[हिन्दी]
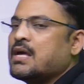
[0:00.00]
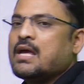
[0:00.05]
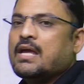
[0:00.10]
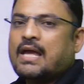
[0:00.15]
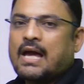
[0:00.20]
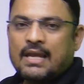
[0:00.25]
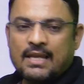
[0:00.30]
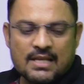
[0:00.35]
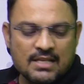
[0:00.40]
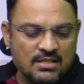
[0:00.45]

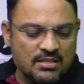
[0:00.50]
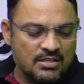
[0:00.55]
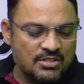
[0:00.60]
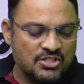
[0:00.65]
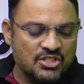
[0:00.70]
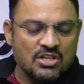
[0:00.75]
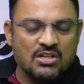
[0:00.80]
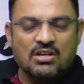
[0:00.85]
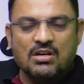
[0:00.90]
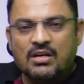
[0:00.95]
यानी
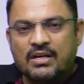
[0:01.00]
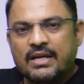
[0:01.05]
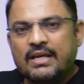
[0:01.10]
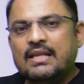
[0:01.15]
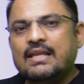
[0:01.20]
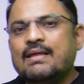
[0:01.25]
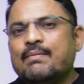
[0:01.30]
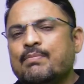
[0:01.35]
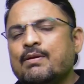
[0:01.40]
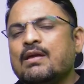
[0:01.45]
जगह के
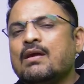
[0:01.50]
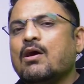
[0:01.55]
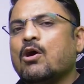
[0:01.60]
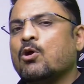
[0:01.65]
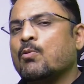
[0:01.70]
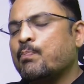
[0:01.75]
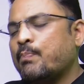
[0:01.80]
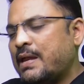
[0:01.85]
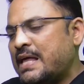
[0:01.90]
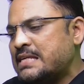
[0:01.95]
लिए भी और
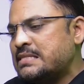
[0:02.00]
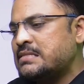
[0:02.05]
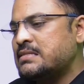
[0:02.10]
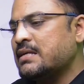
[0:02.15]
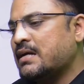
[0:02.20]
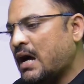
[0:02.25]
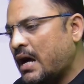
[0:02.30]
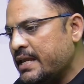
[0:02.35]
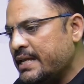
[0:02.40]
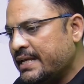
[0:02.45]
प्लेस
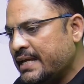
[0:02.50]
दिखाने के